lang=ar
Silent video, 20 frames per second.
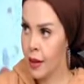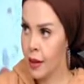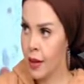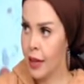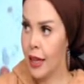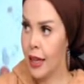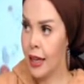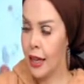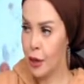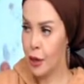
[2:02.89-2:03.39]

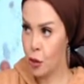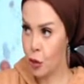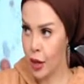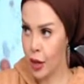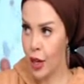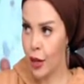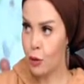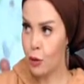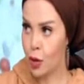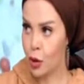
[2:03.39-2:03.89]

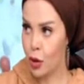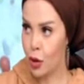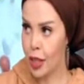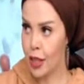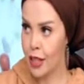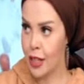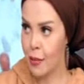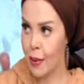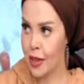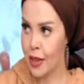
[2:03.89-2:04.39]
الثنائي
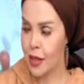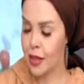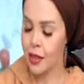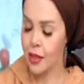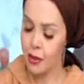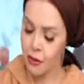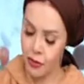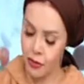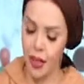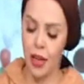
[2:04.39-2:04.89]
والثلاثي بس
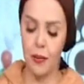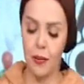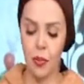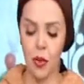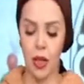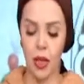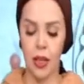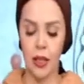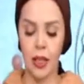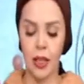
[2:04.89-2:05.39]
تمام. فهمت
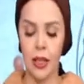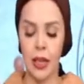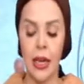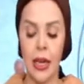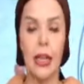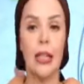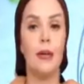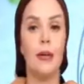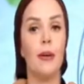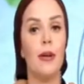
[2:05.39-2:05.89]
جدا
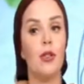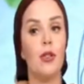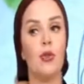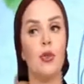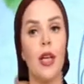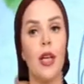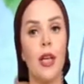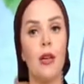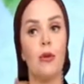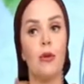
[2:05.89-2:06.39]
يبقى
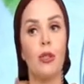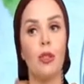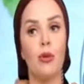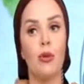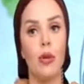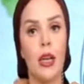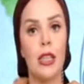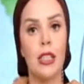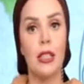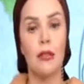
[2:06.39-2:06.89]
الثنائي
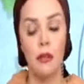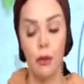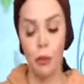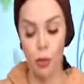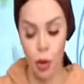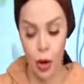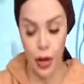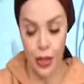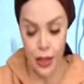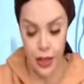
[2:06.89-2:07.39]
والثلاثي في
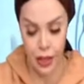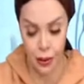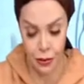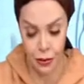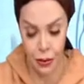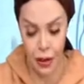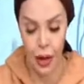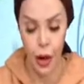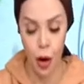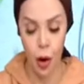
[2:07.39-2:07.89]

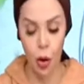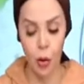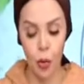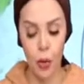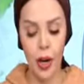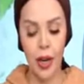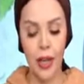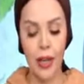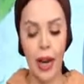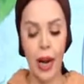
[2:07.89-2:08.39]
المكثف
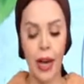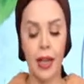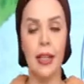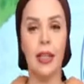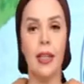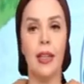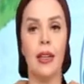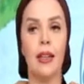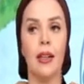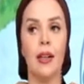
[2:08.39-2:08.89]
هو اللي
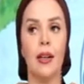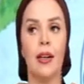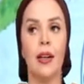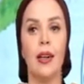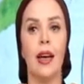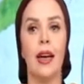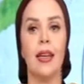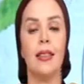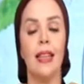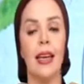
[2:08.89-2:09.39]
عليه
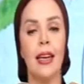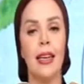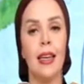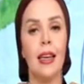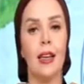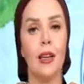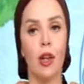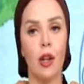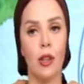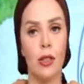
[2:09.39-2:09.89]

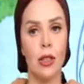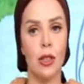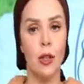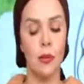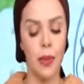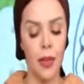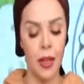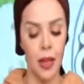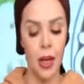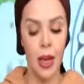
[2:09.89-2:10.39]
الهدايا الخاصه
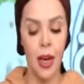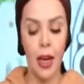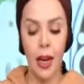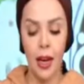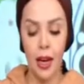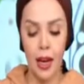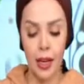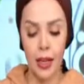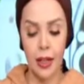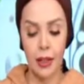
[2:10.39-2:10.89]
بيه
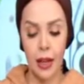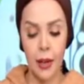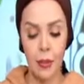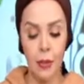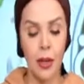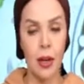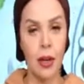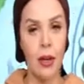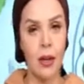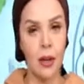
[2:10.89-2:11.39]
آه،
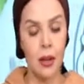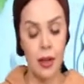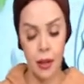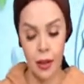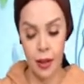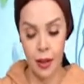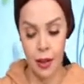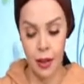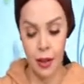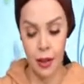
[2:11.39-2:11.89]
كريم
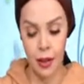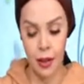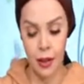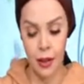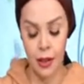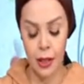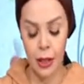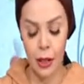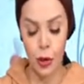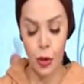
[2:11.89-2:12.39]

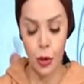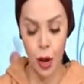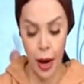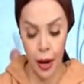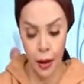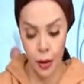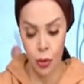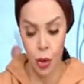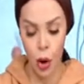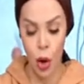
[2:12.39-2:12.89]
آه،
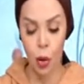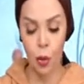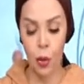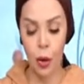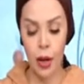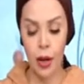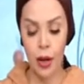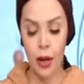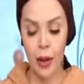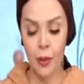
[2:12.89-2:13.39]
السليولايت
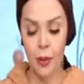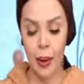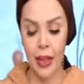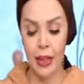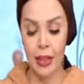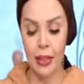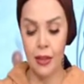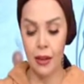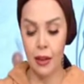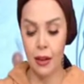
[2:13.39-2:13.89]

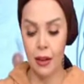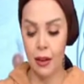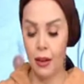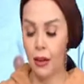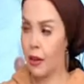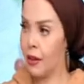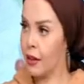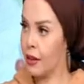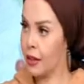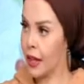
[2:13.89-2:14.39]
والبدله
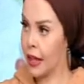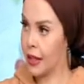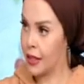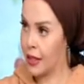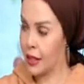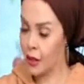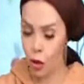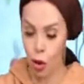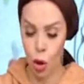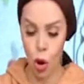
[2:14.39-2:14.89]

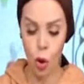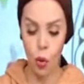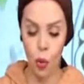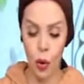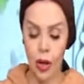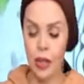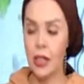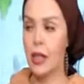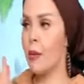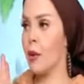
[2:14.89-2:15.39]
التخسيس
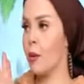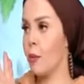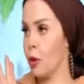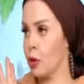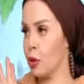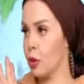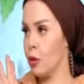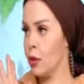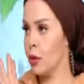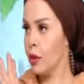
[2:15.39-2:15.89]
وحزام
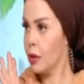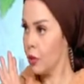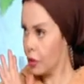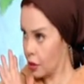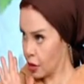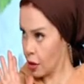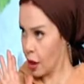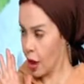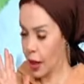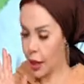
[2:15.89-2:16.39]
البطن وحزام
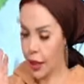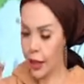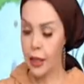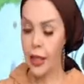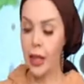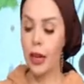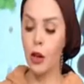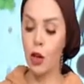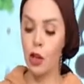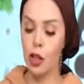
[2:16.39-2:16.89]
البطن صح
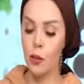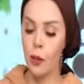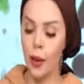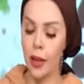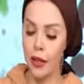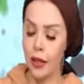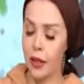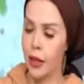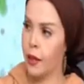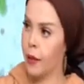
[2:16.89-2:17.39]
كده الخصم
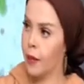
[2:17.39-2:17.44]
قد ايه